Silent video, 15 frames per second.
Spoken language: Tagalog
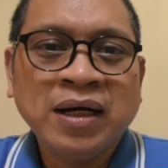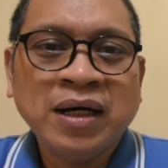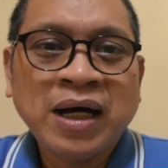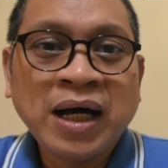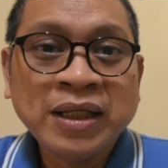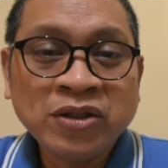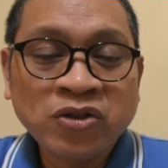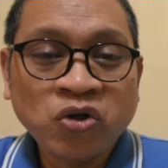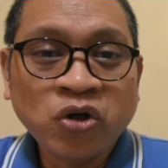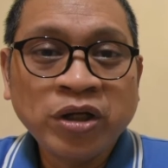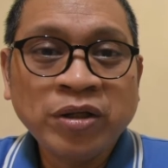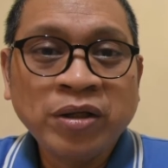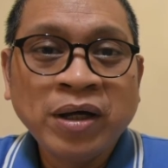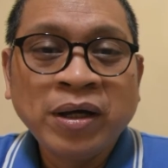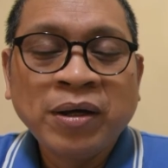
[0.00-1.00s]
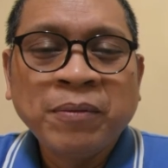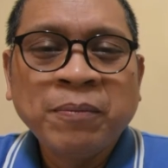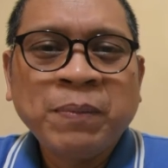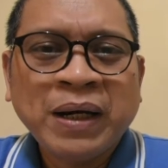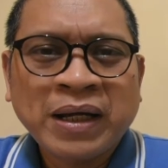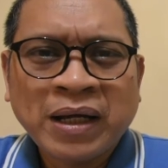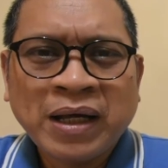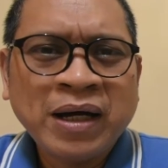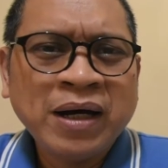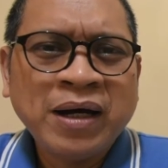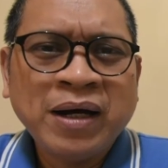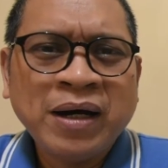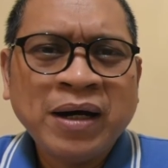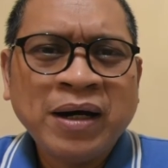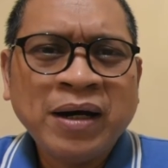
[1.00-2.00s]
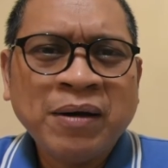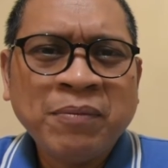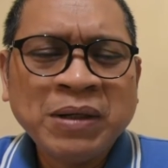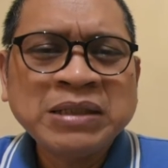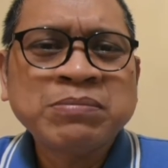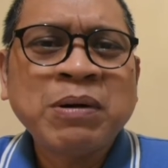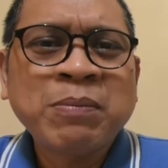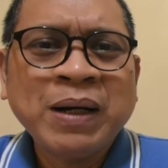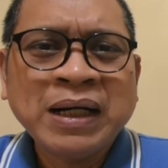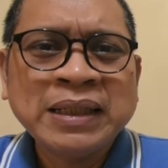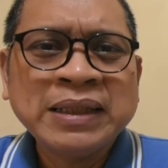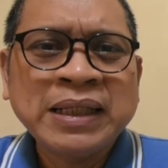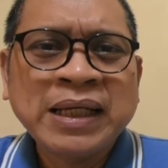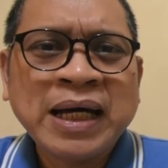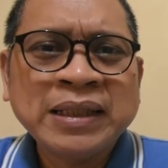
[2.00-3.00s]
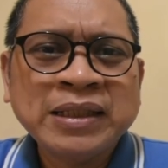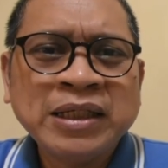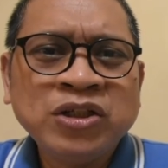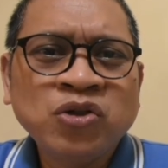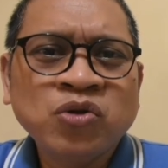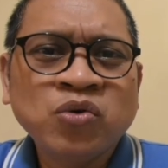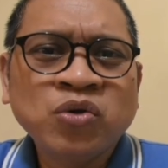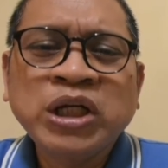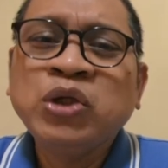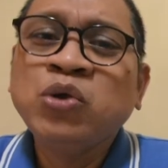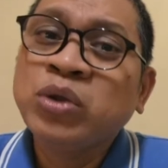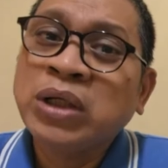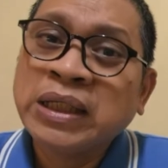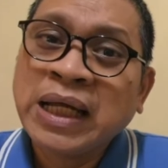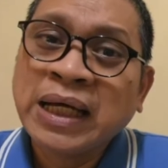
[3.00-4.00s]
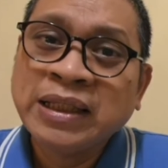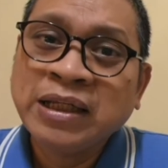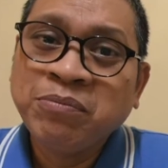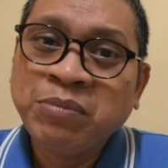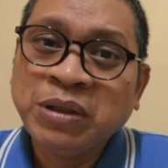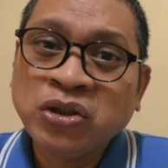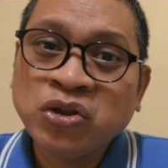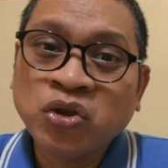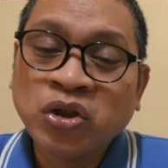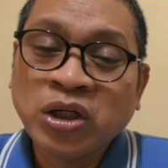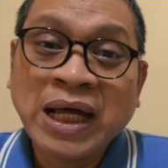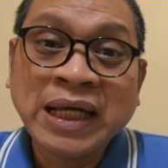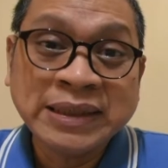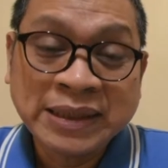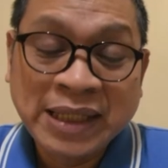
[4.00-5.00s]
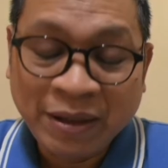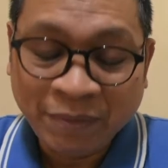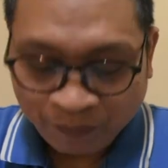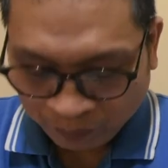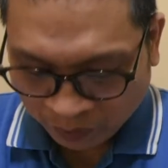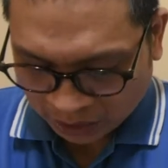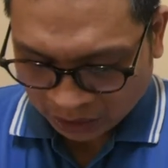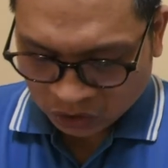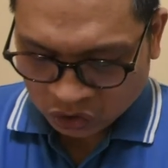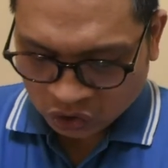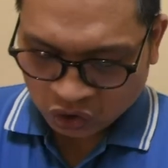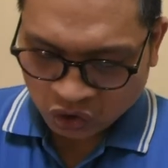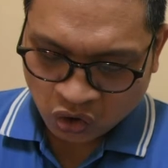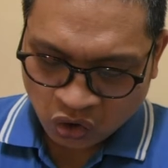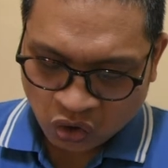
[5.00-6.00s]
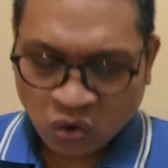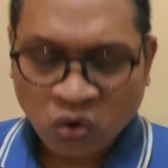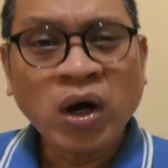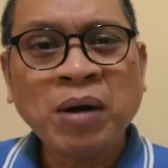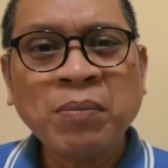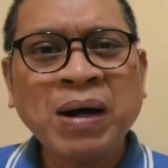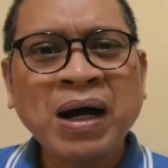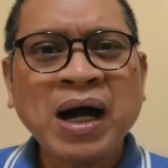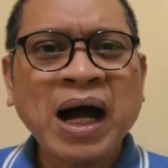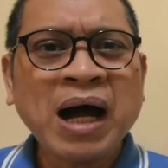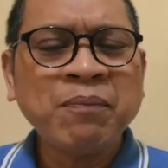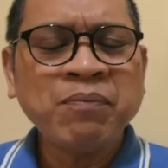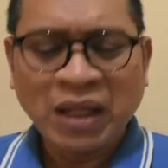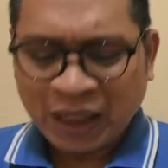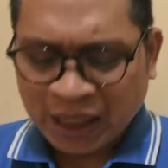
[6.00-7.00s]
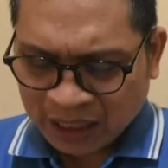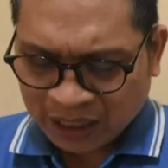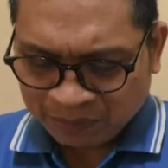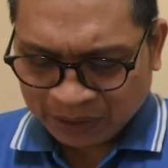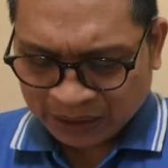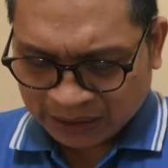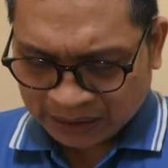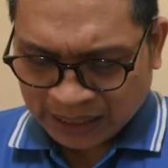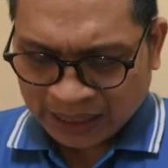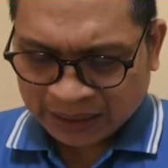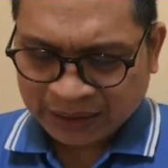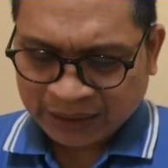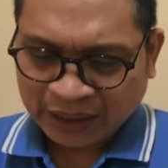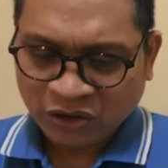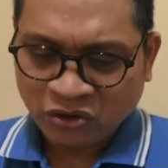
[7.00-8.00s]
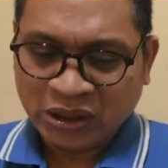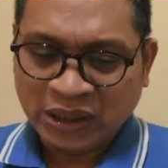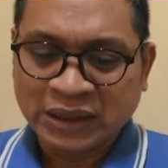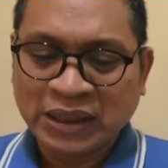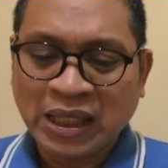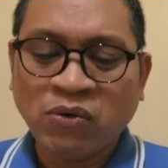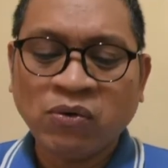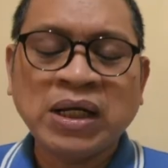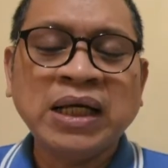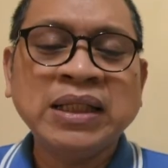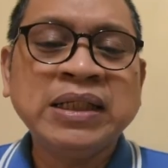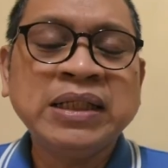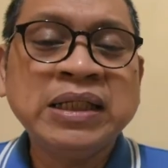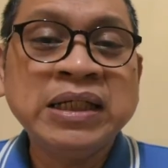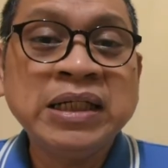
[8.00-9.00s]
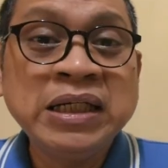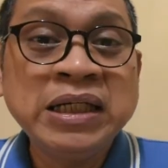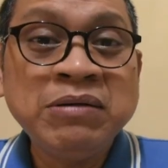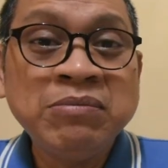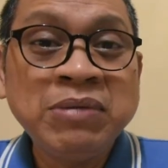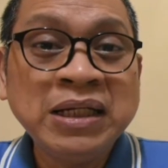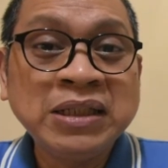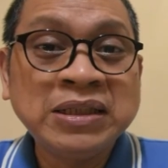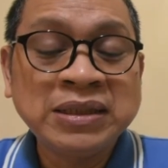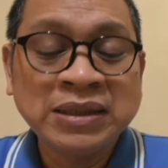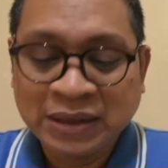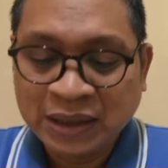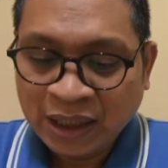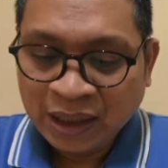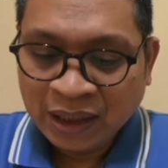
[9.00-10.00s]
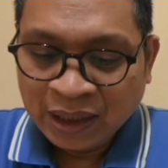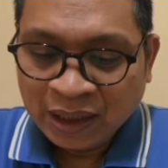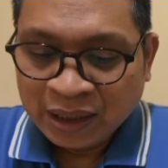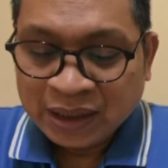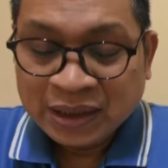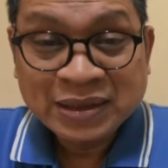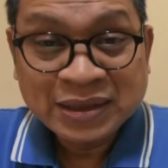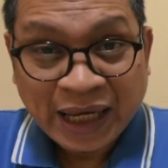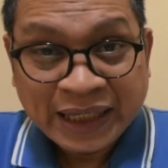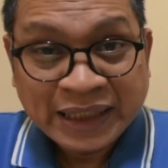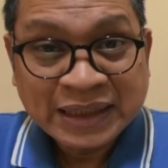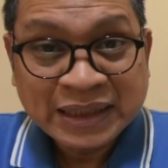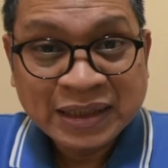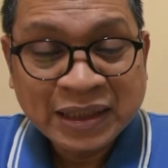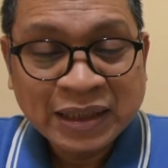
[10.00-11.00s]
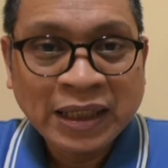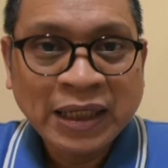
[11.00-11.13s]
Android para mas mapaganda natin yung kinunan nating picture last time. So, ang mga app na gagamitin natin ay tinatawag nating image size.